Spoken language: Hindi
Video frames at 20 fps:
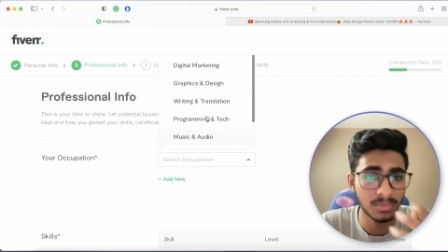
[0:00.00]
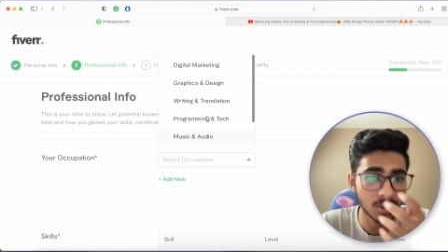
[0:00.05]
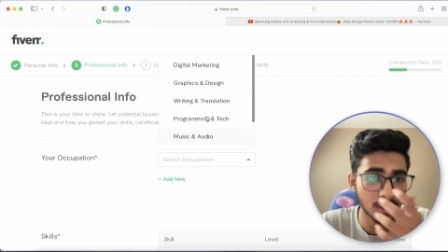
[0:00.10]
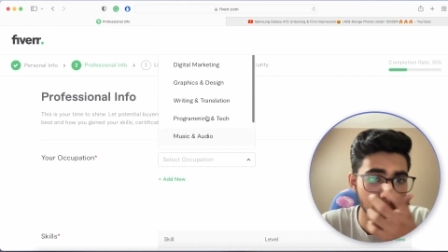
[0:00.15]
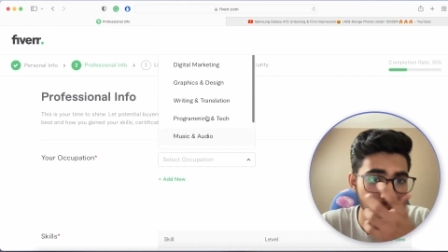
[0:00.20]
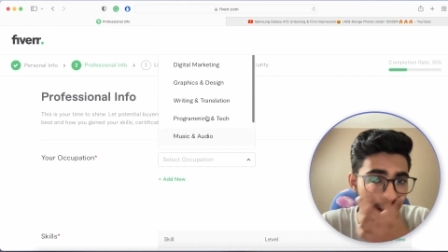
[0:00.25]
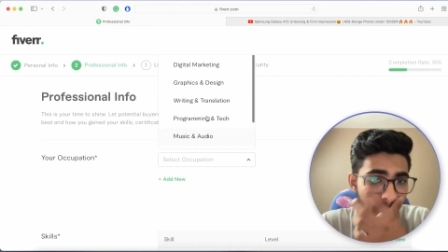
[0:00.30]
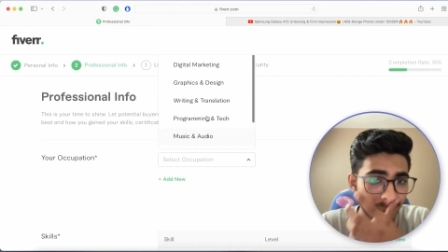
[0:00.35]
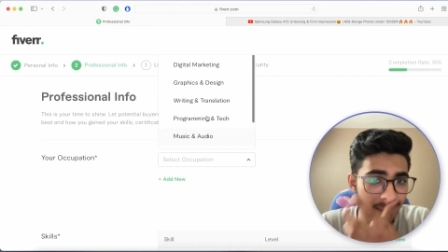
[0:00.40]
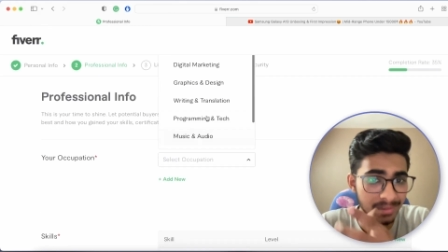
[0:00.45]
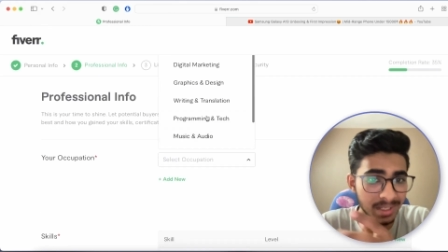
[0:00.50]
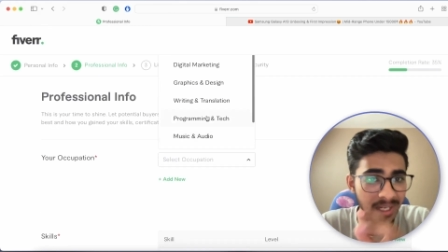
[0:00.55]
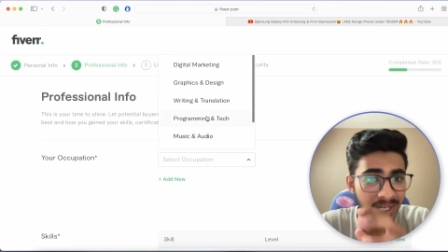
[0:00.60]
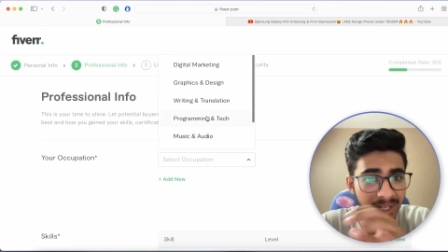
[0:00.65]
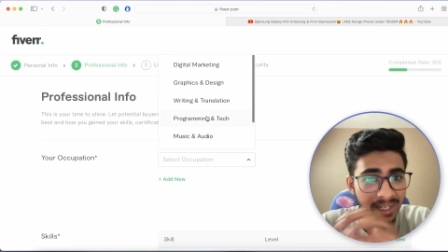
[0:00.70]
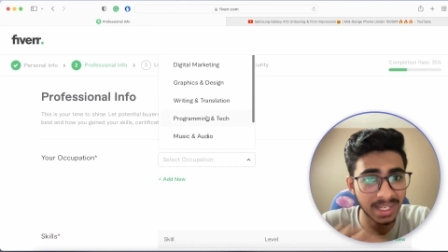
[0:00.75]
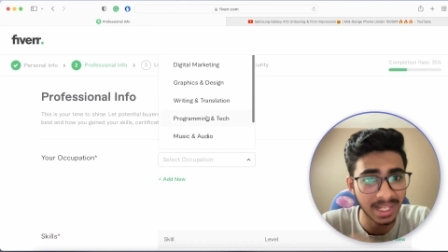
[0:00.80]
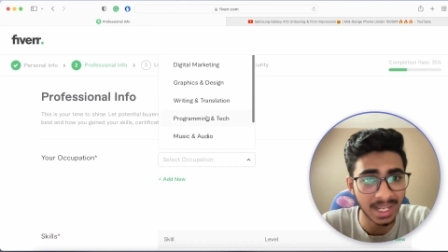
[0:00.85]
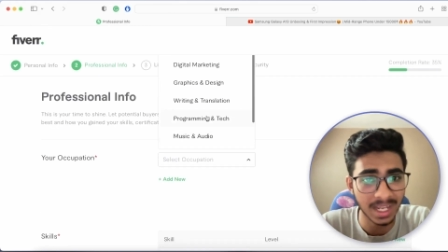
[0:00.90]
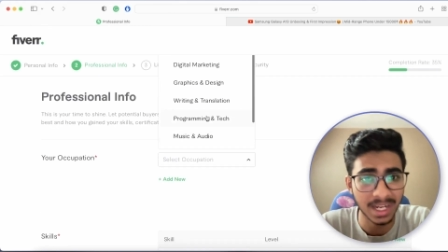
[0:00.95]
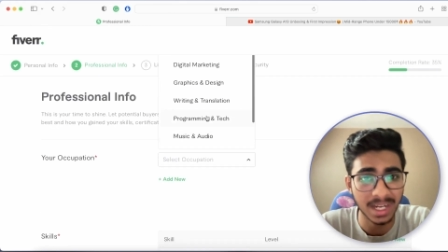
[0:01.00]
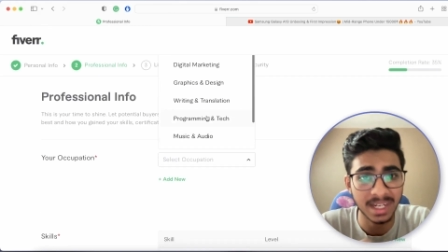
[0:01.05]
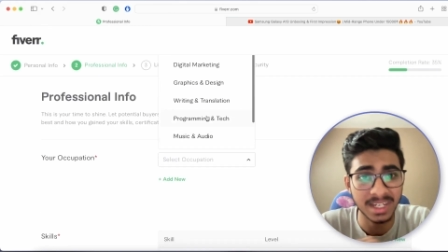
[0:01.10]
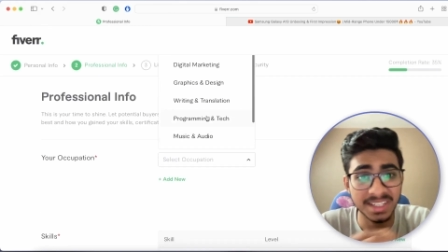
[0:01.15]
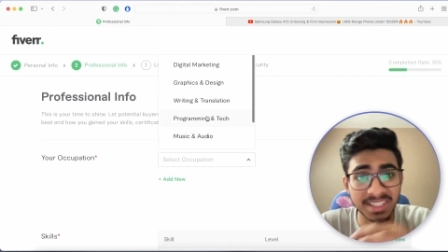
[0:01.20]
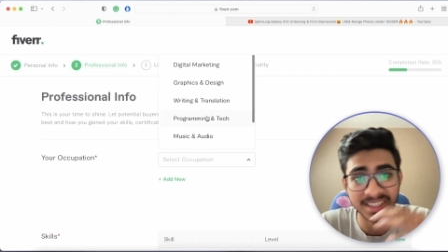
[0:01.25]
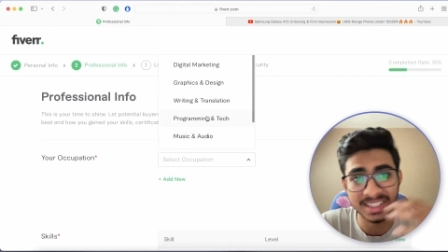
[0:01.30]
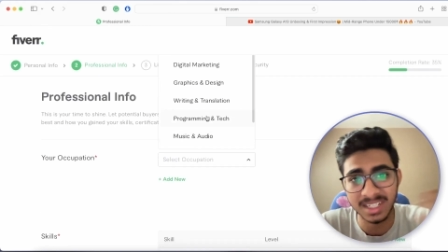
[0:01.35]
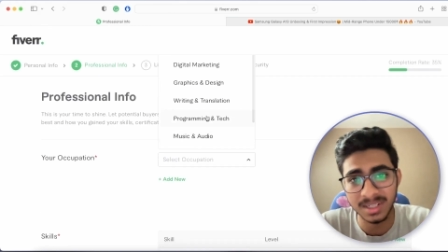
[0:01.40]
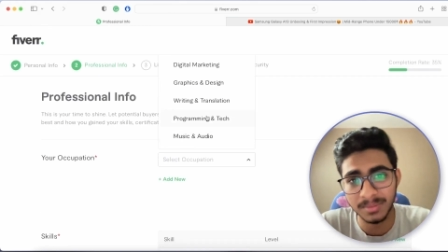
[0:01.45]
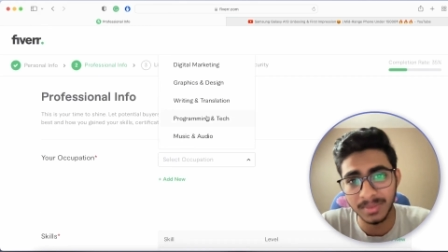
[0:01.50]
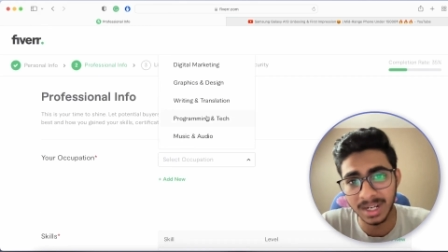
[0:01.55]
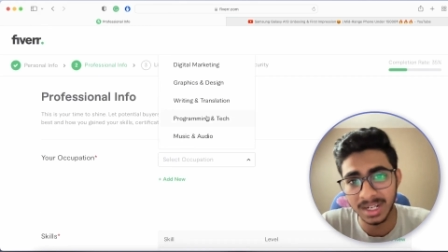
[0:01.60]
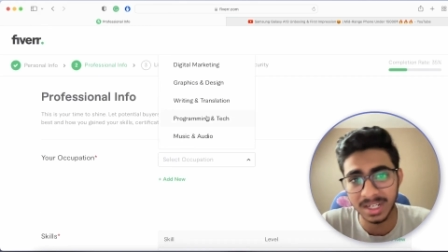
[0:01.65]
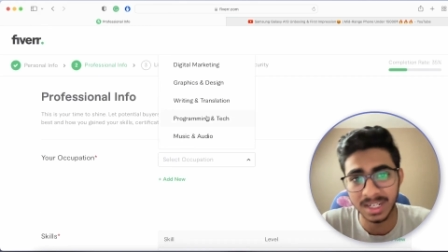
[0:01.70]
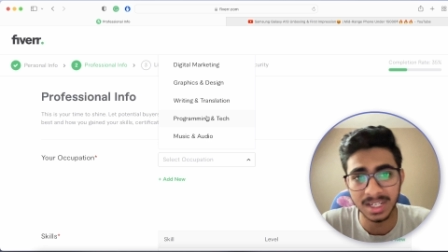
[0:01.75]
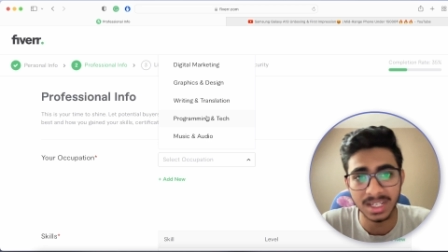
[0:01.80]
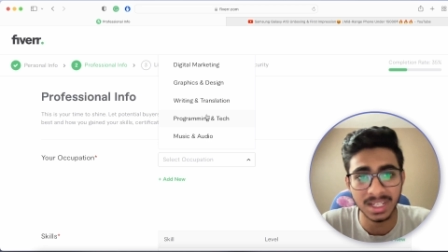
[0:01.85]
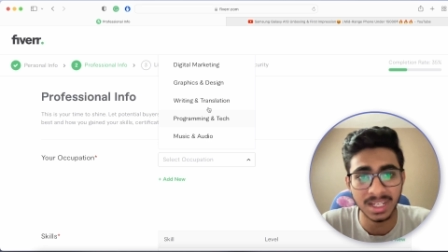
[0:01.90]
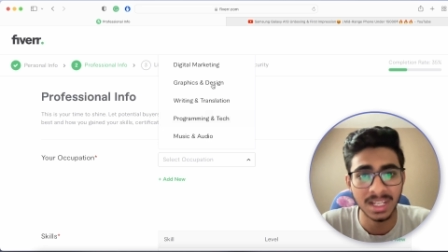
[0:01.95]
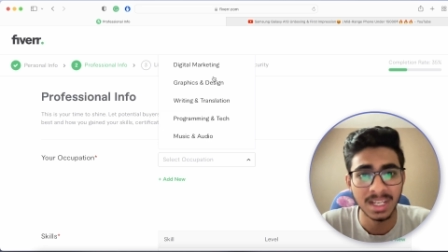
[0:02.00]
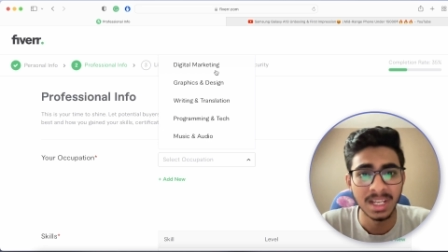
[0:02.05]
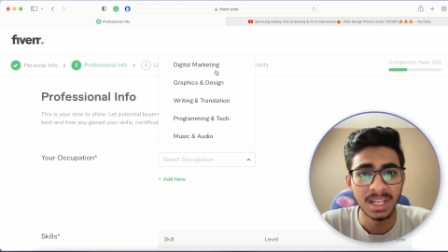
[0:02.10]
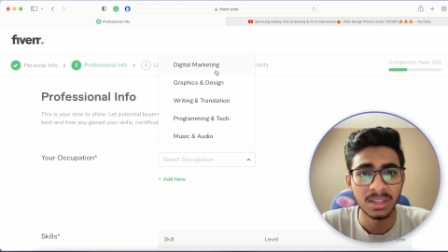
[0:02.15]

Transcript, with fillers: प्रोग्रामिंग एंड टैक है डिजिटल मार्केटिंग